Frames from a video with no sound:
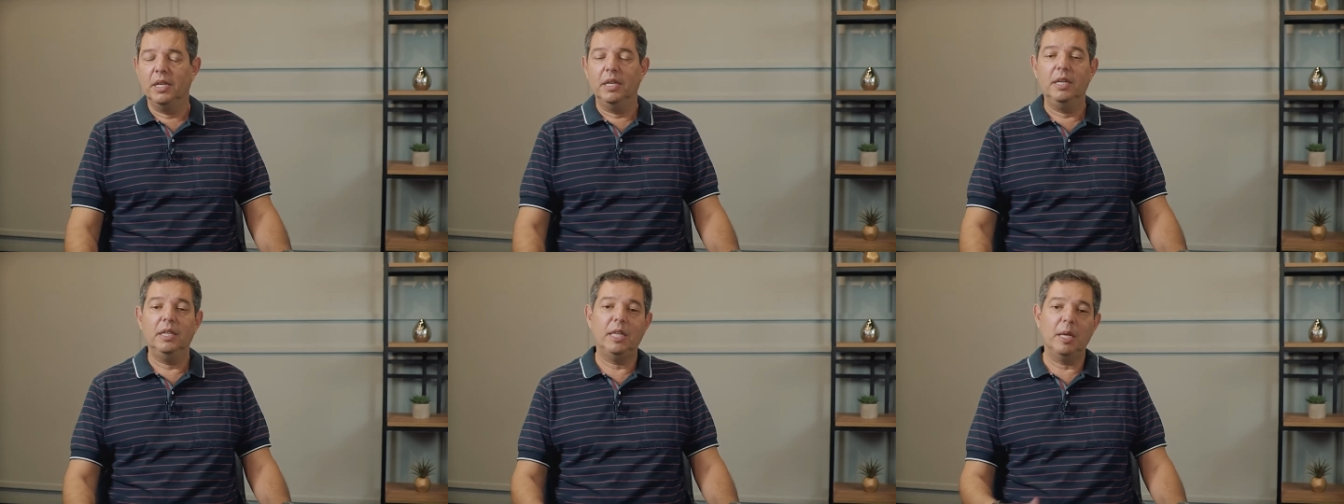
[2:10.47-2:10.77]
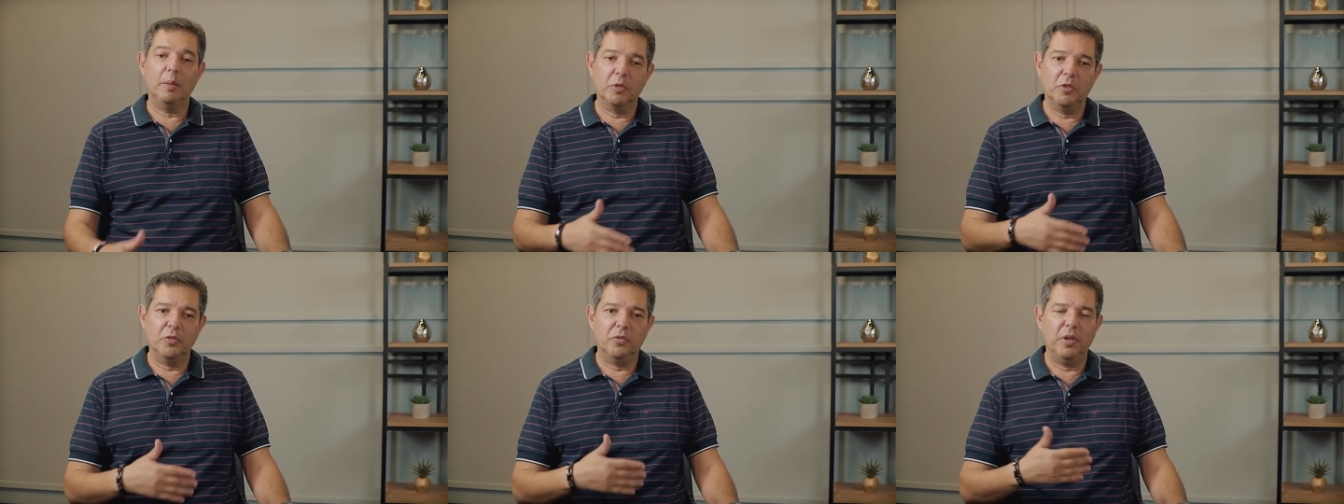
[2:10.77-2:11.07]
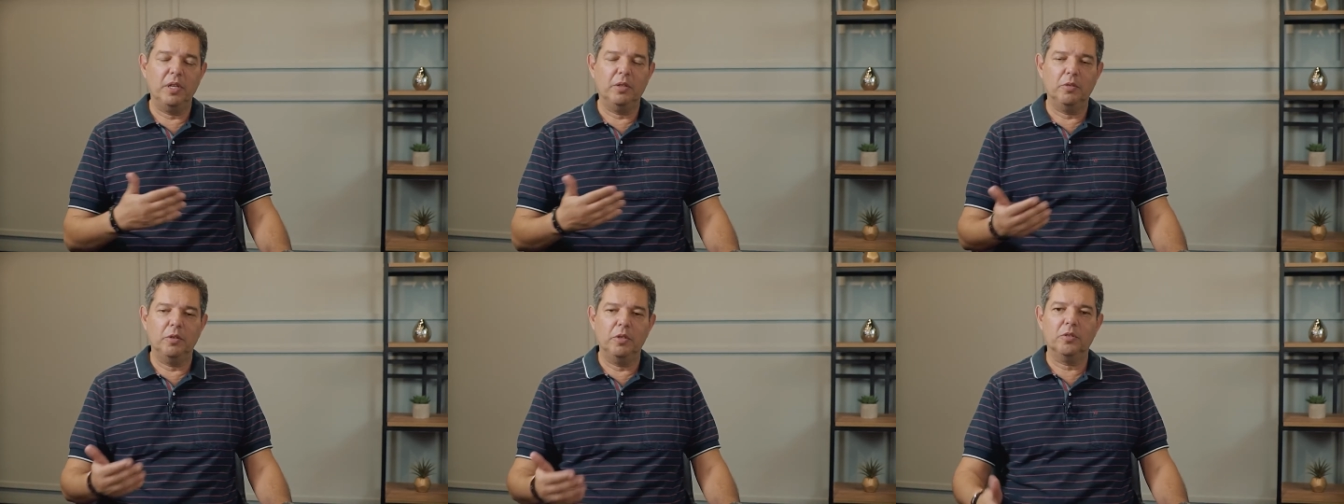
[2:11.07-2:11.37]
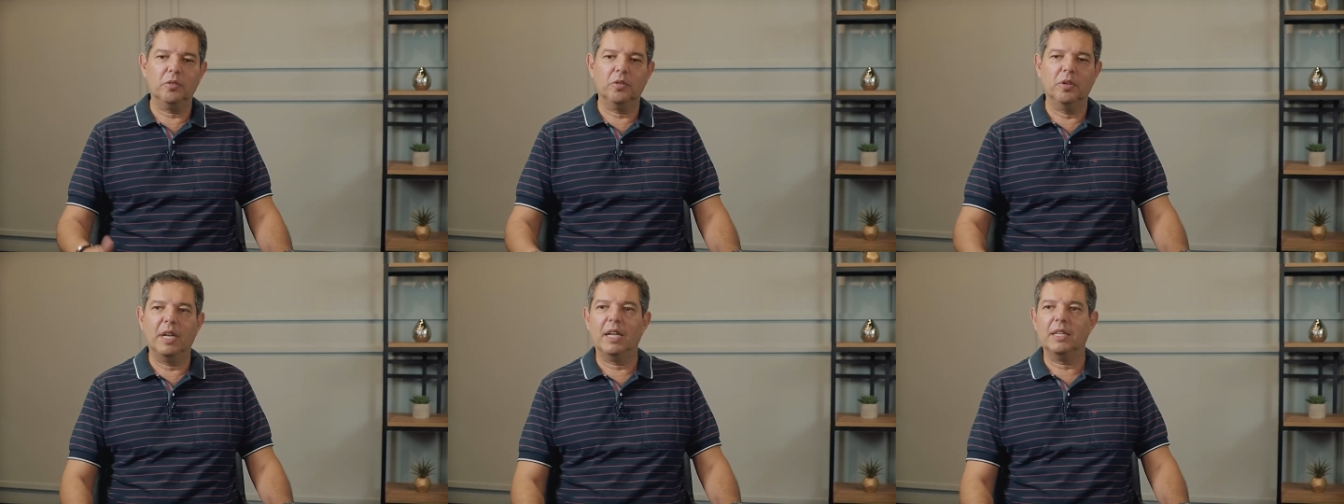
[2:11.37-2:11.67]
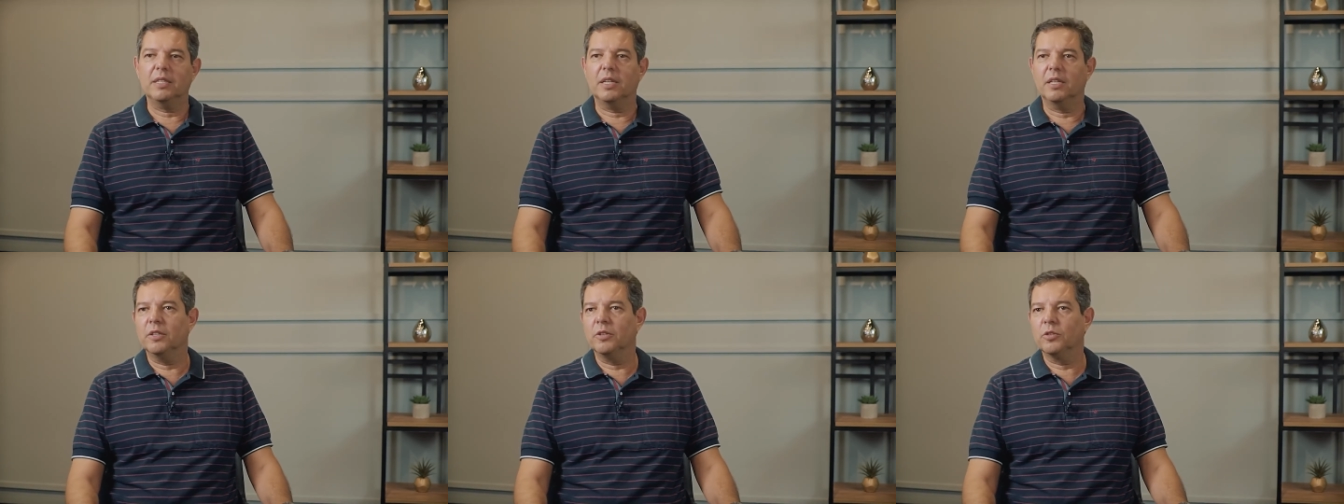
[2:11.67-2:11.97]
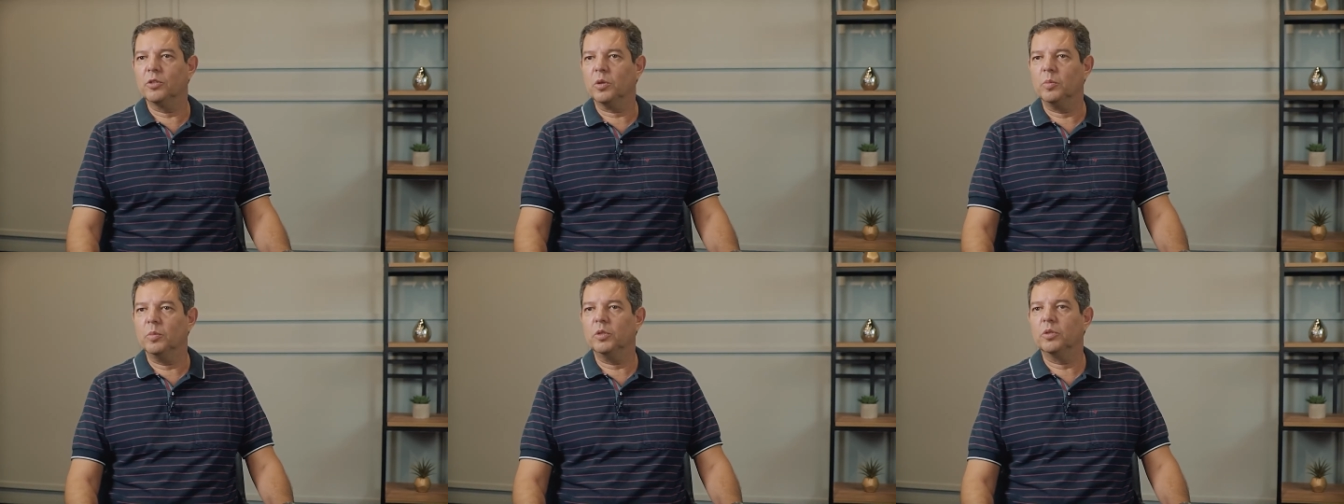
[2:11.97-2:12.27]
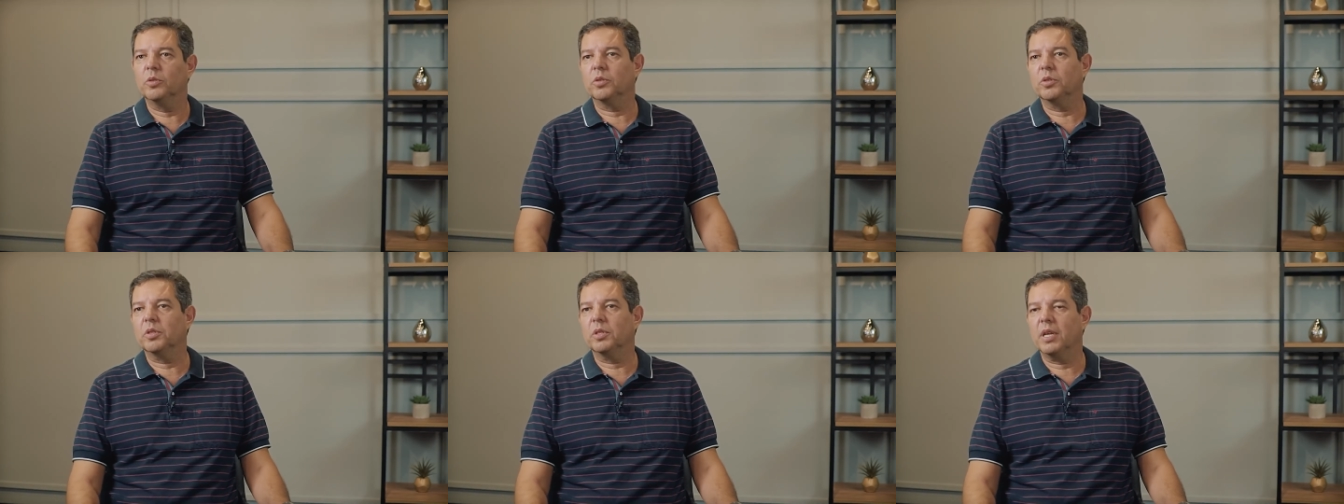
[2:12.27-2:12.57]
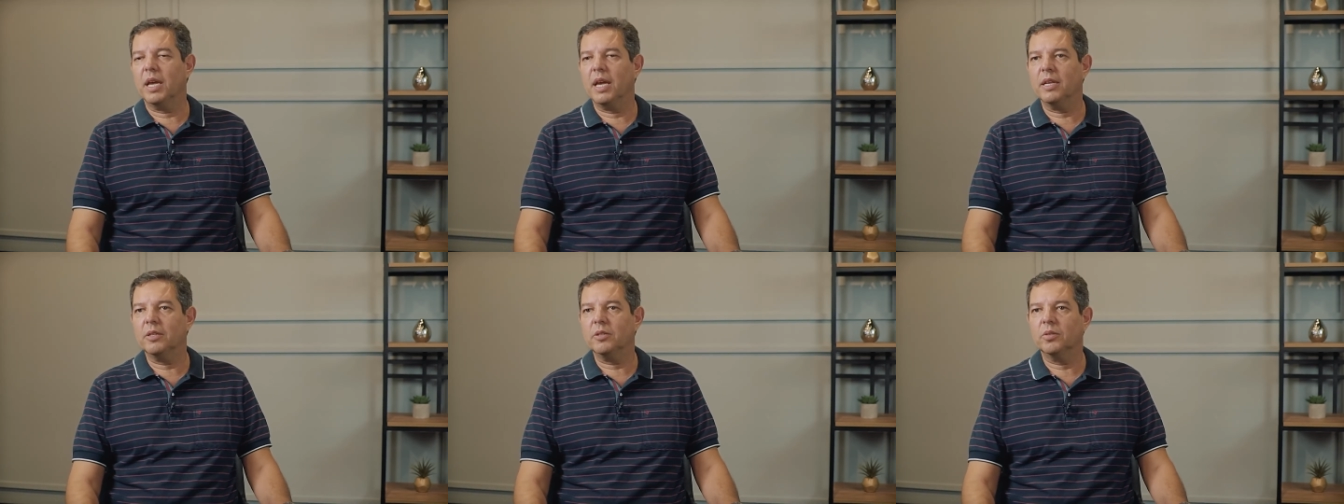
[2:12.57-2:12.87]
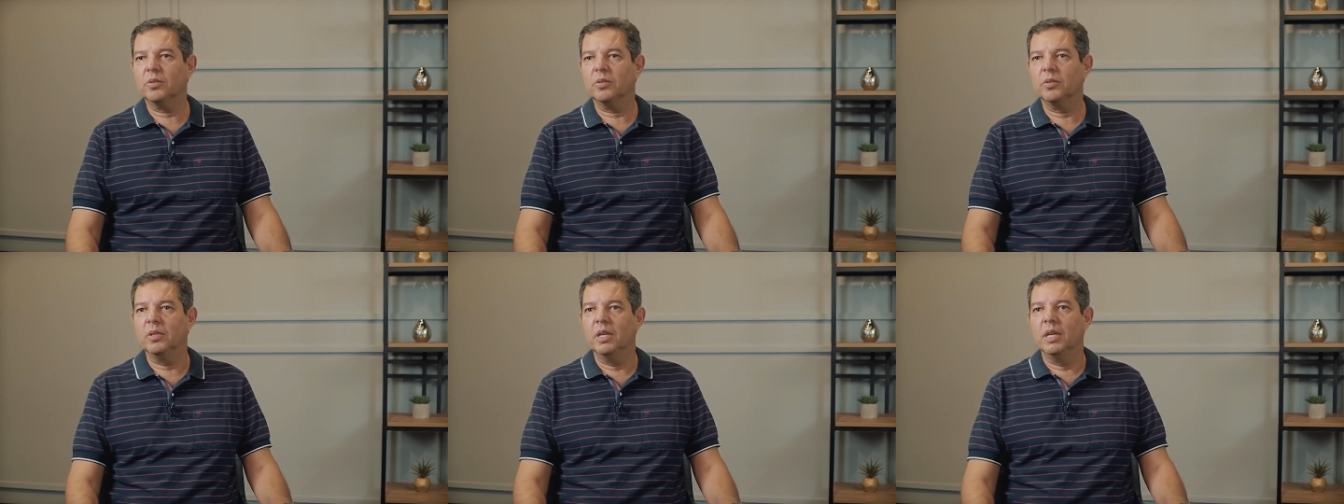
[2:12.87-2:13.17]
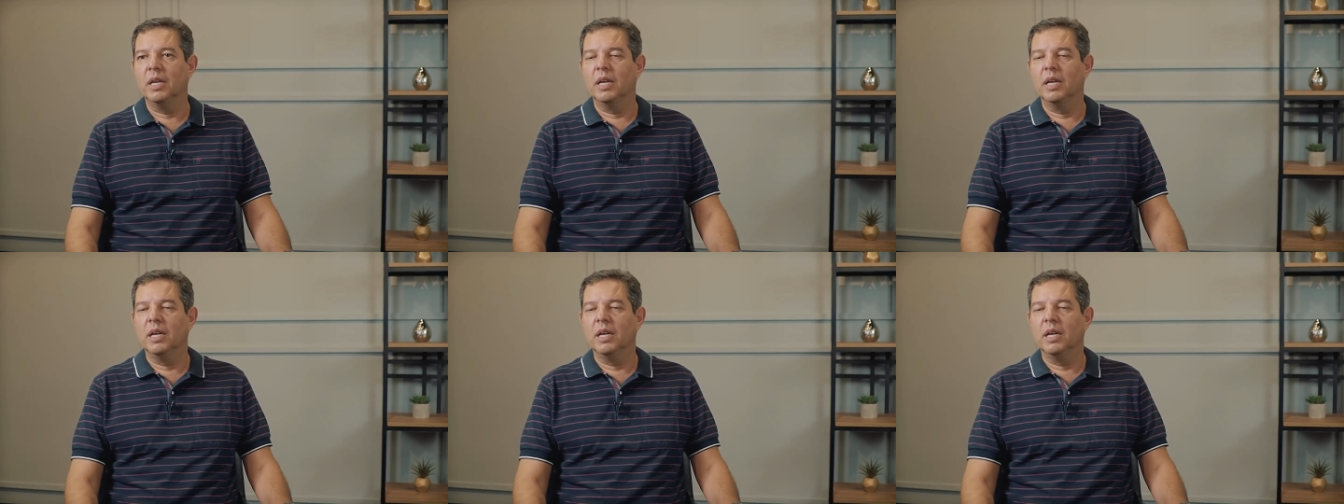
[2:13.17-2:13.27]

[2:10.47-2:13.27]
E temos feito isso, graças a Deus, com muito sucesso.